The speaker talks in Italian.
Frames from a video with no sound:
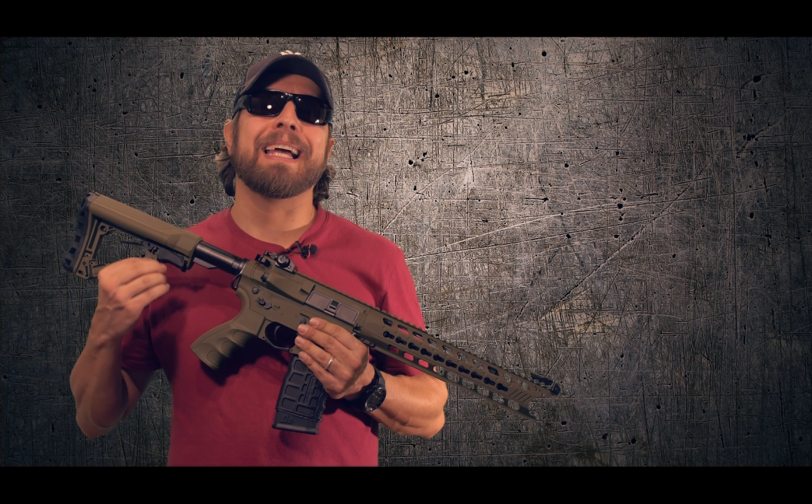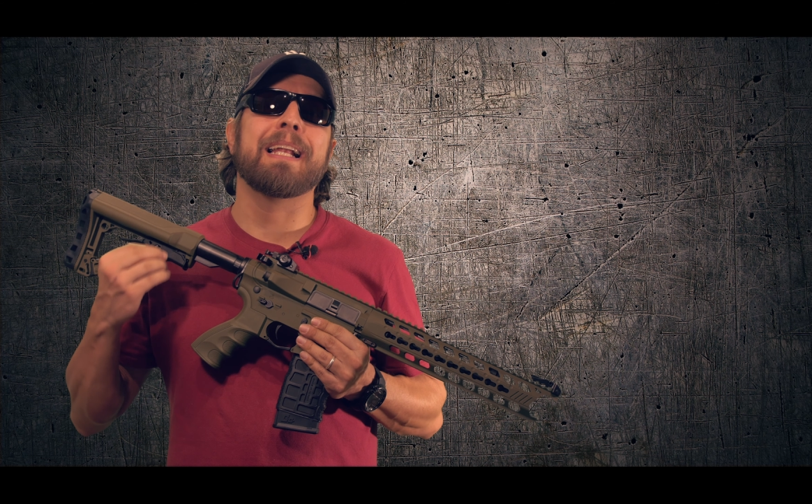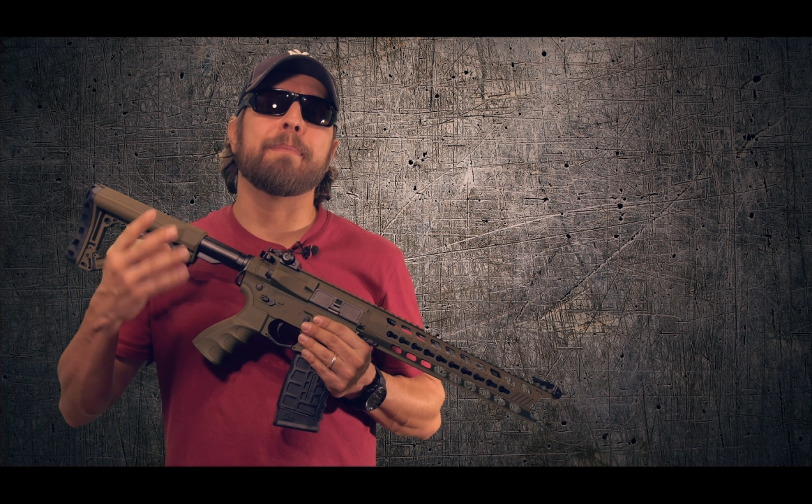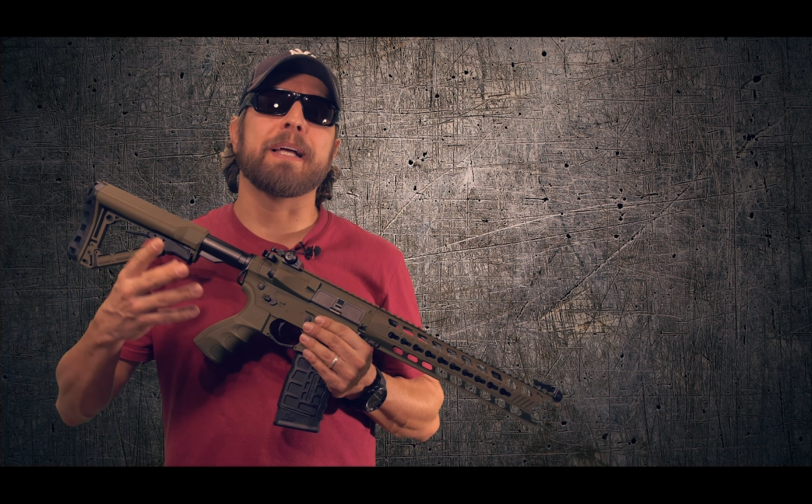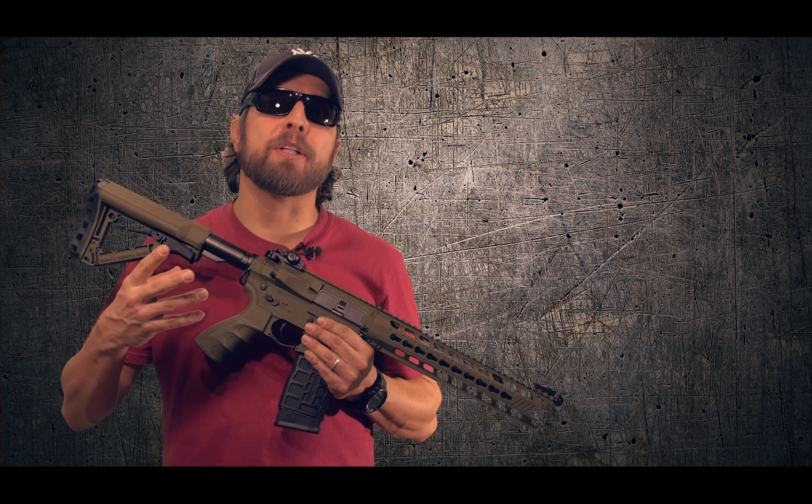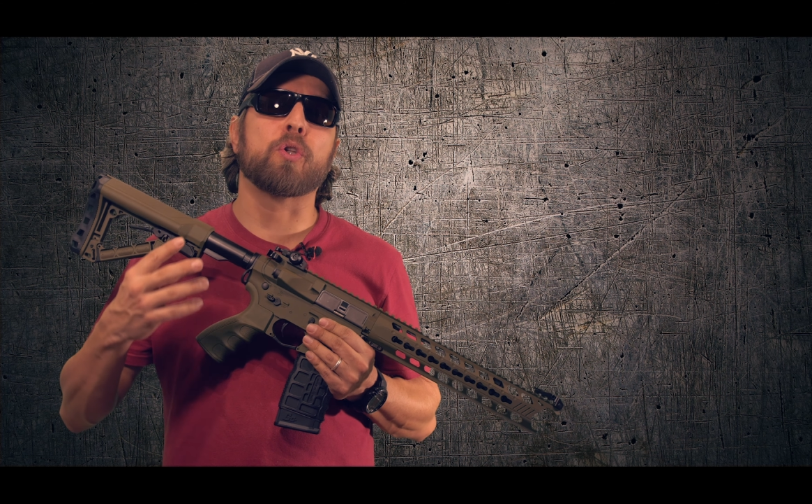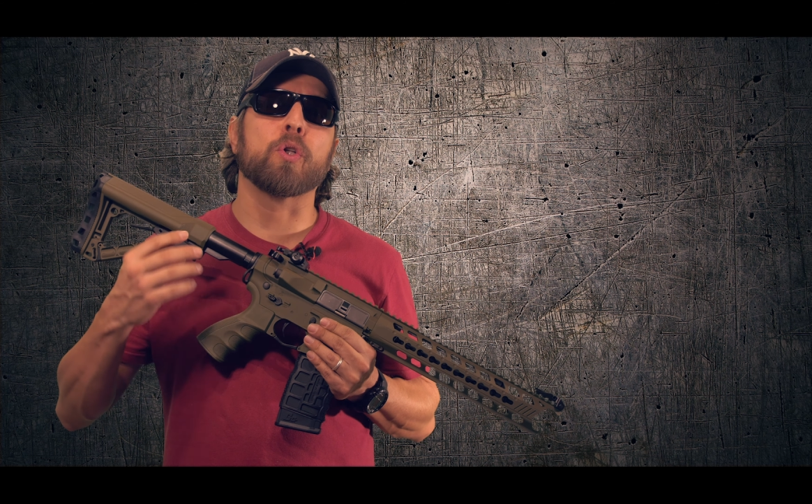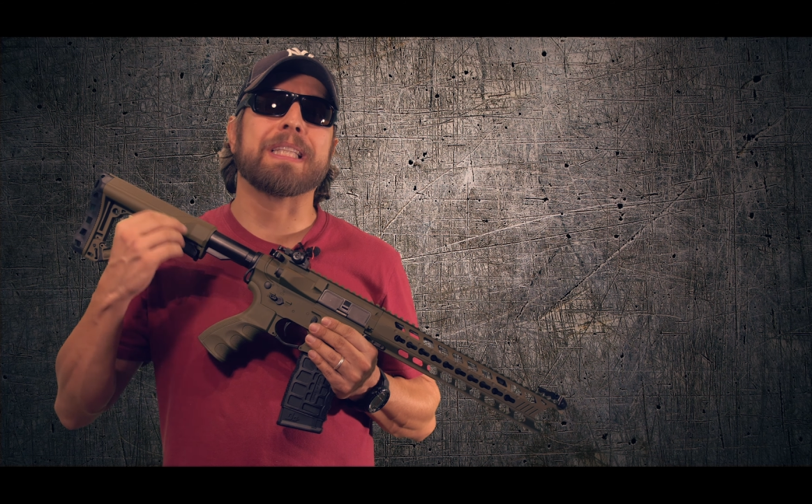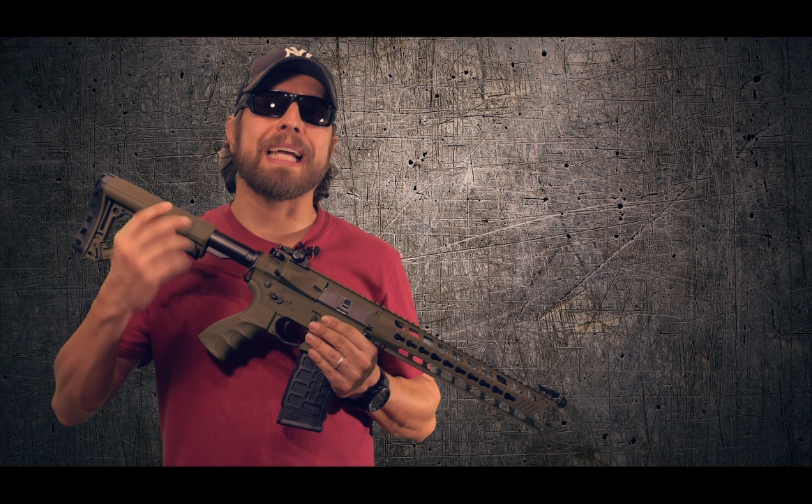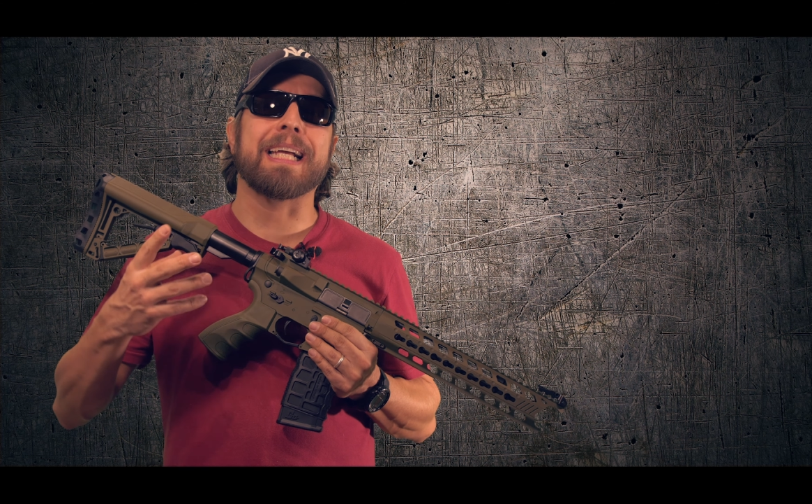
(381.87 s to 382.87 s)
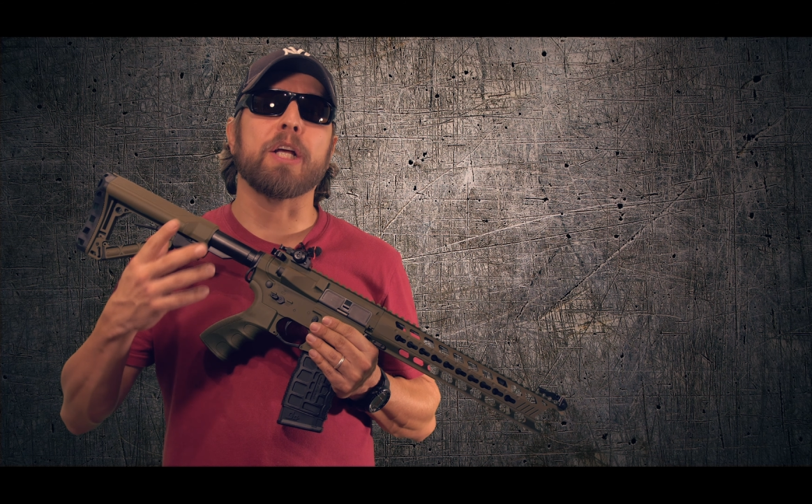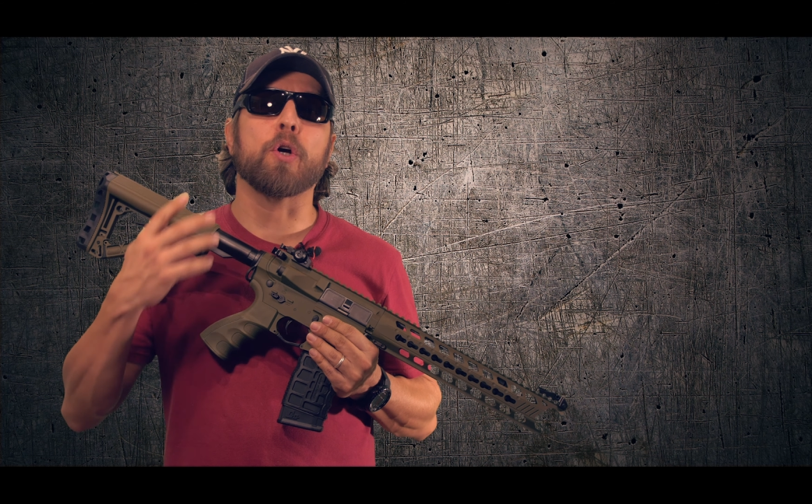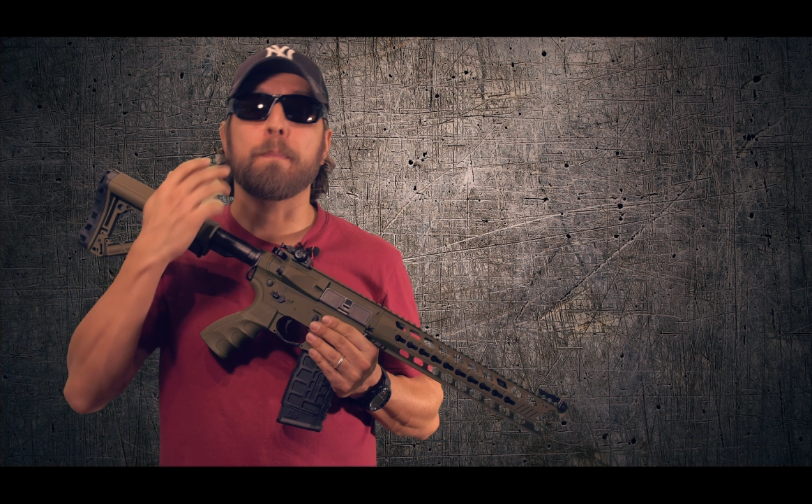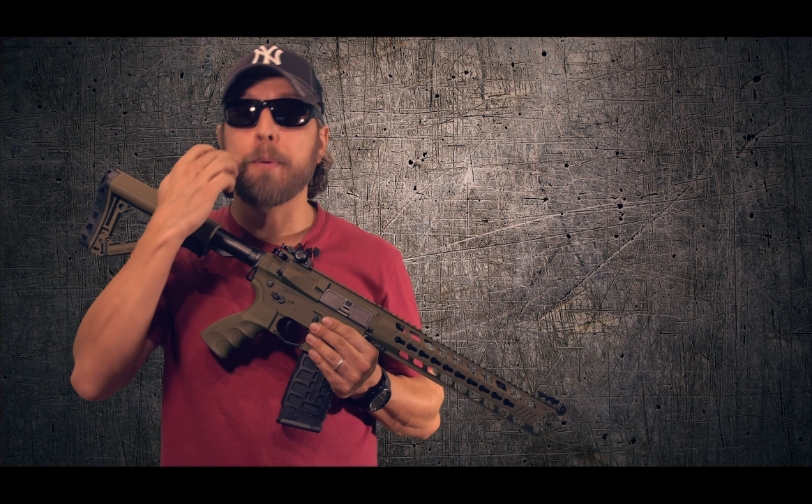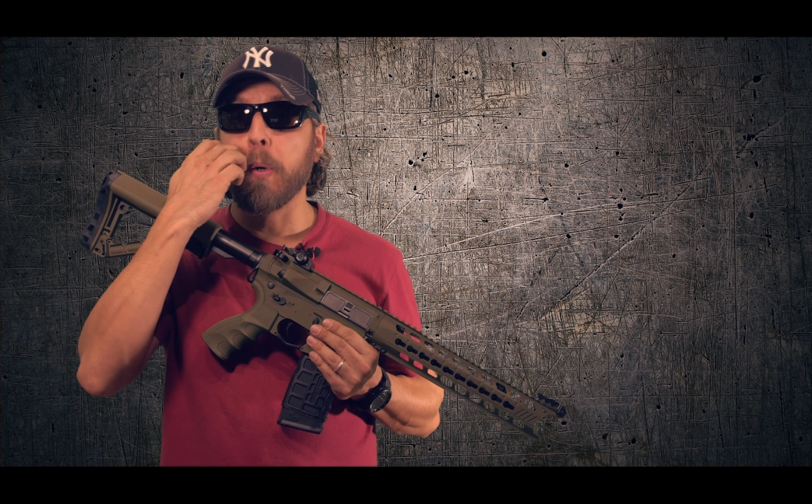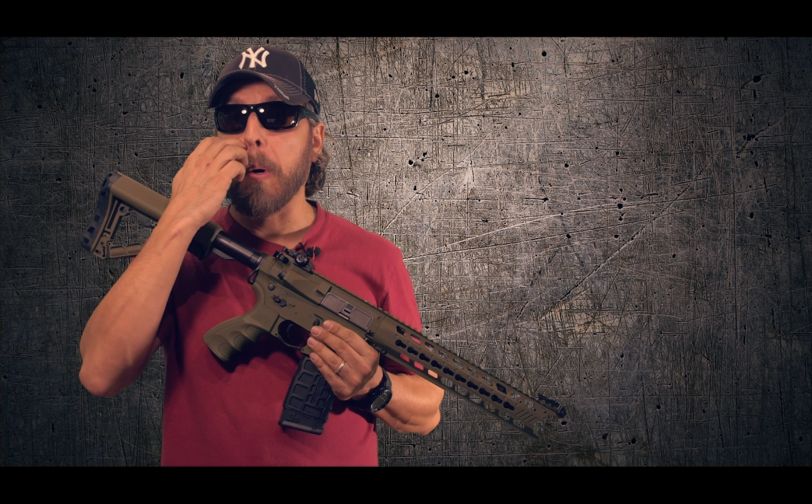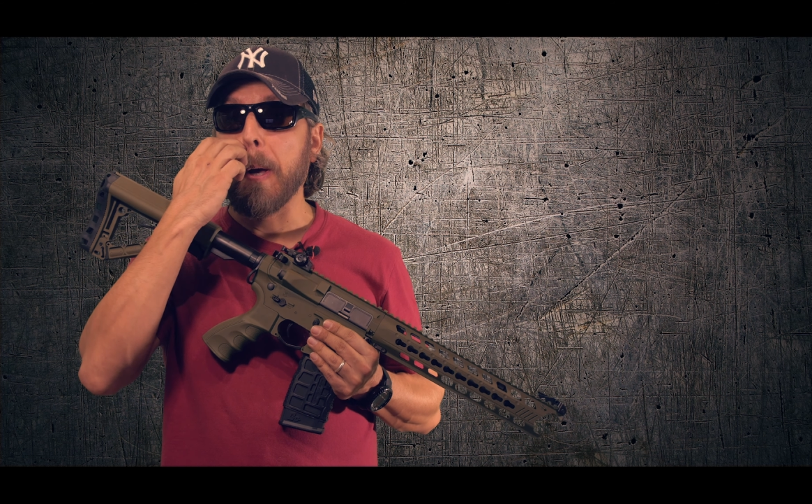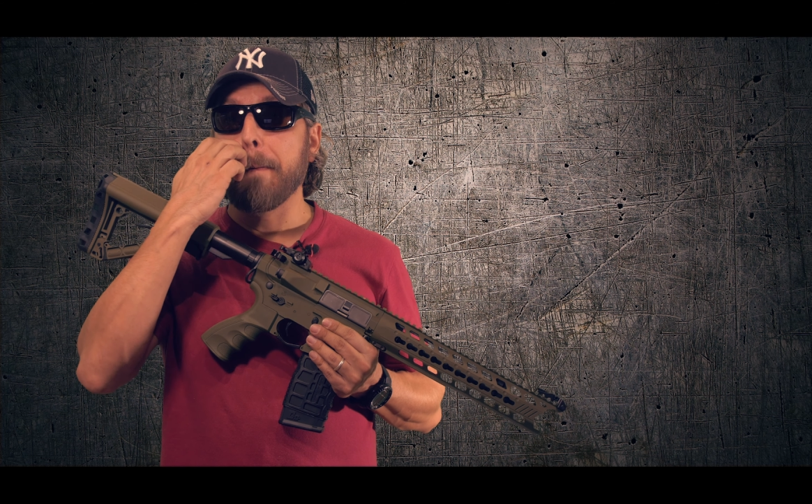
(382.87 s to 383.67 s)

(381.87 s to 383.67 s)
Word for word: elemento tecnico in più,